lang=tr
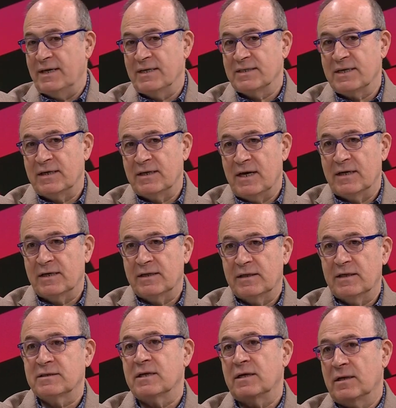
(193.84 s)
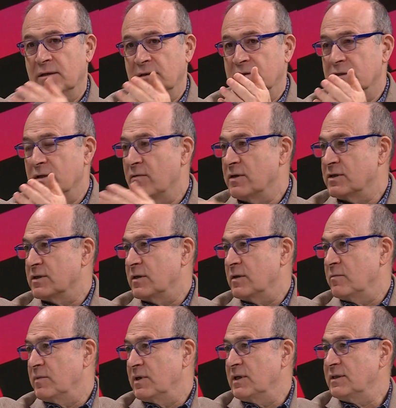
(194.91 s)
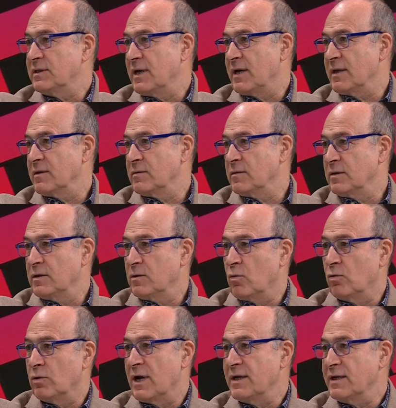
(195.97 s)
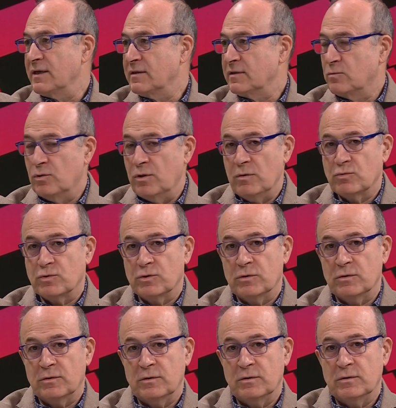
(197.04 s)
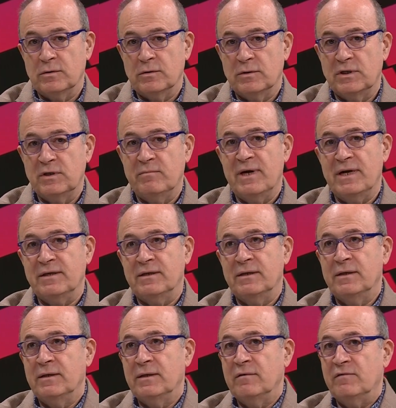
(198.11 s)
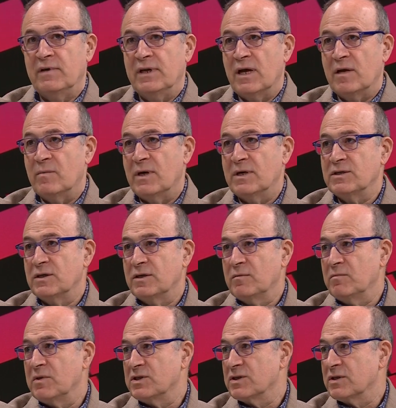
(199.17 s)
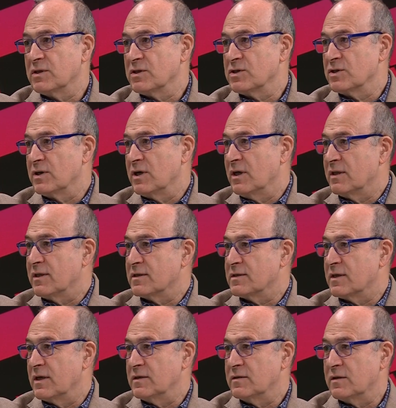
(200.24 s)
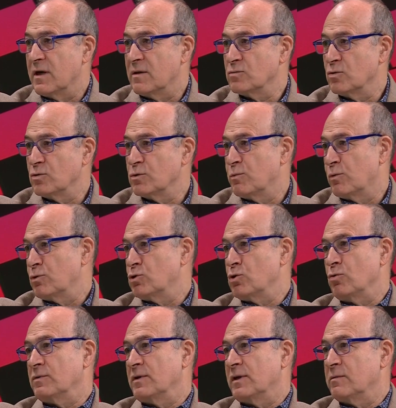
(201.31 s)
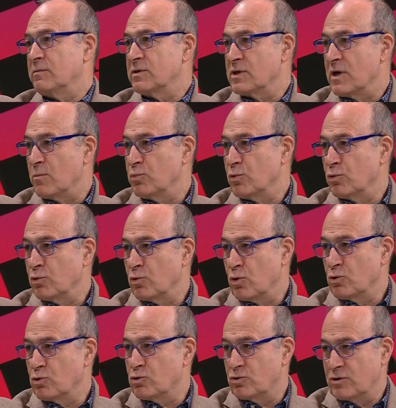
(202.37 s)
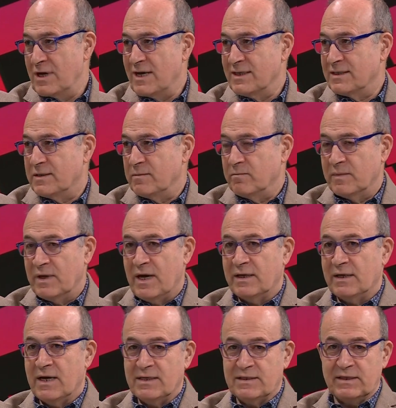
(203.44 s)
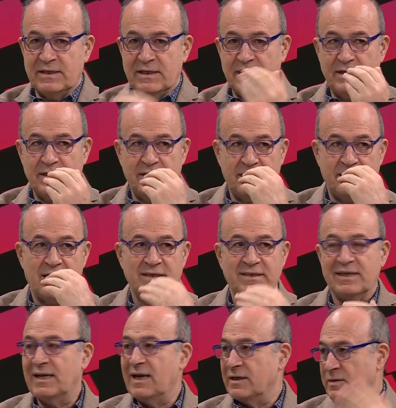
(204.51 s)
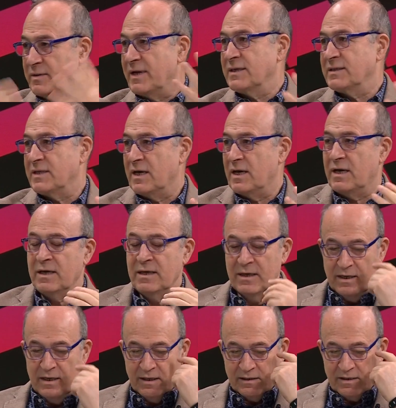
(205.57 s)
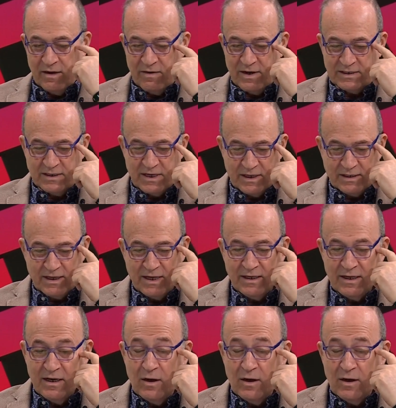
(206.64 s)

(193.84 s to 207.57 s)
yazan arkadaşlar savaşta bilir. Yani e, olay nedir biliyor musun? E, ki ben Fenerbahçe'nin, Beşiktaş'ın, Galatasaray'ın, Trabzonspor'un çok takımın şampiyonluk öyküsünü yazdım. Yani gazetede e, gazeteler biraz daha revaçtayken.